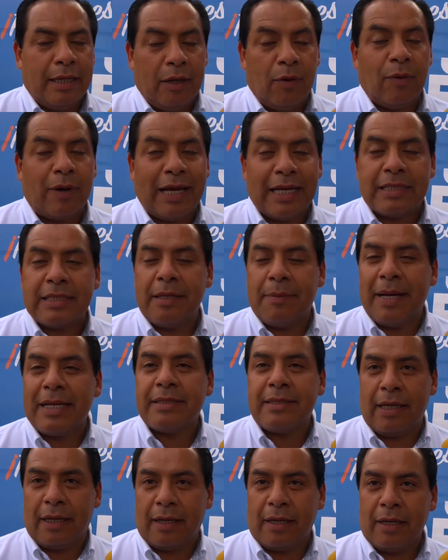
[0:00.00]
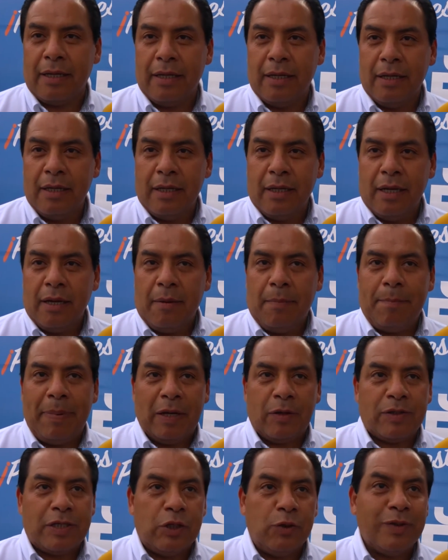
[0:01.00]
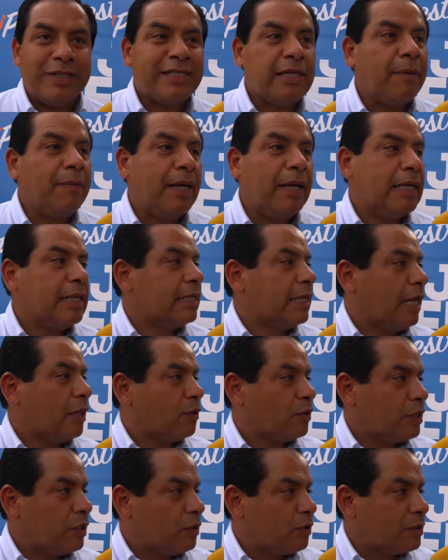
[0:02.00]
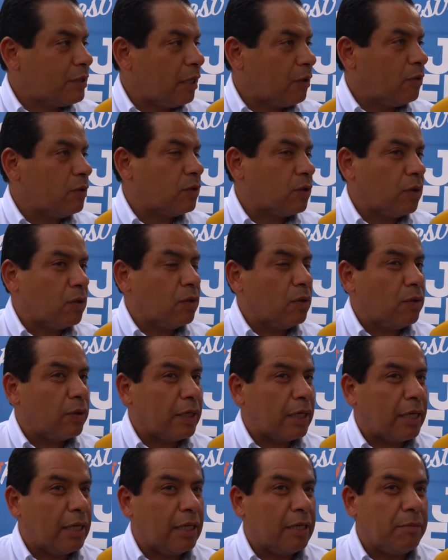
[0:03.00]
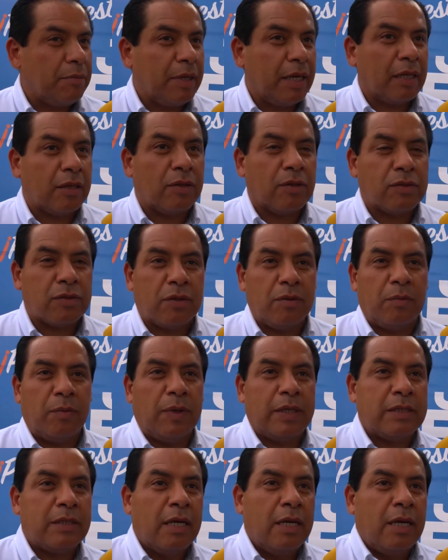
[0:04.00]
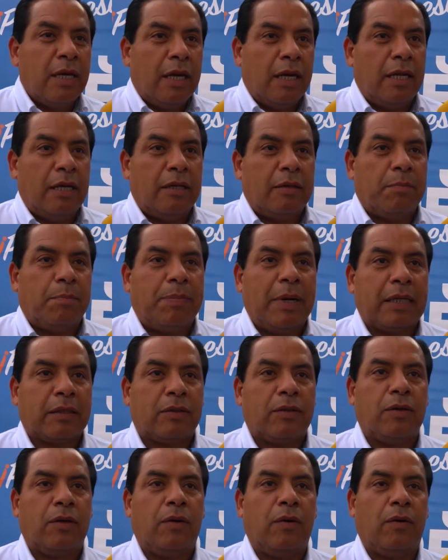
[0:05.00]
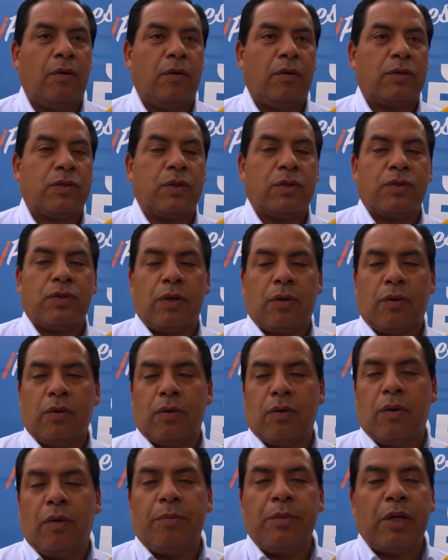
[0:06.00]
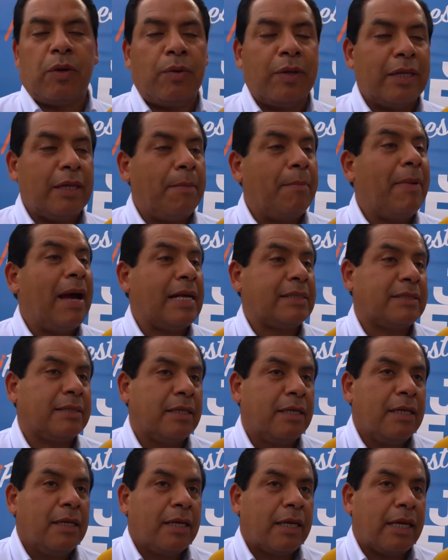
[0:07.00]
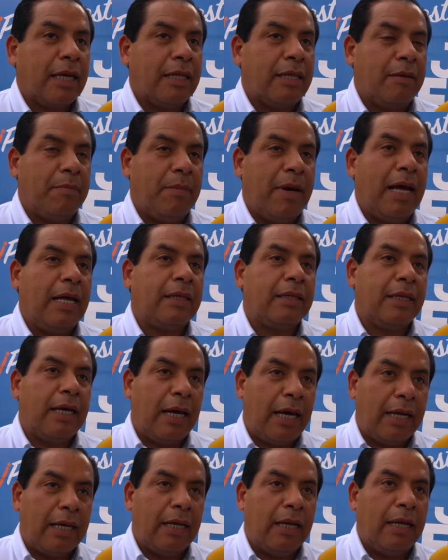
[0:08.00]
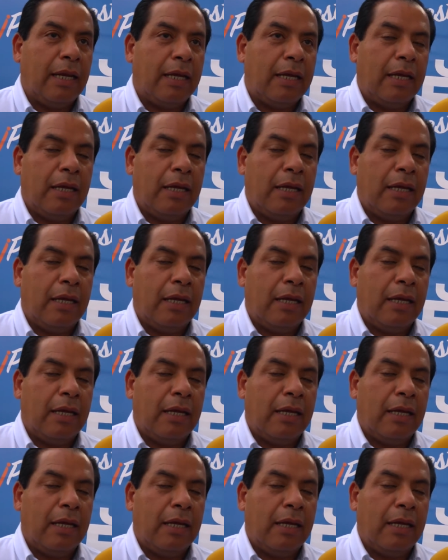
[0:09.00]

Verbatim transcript: lo que se va a hacer, pero si no está validado, si no está con todos los requerimientos como es el impacto socioeconómico y demás que demanda el,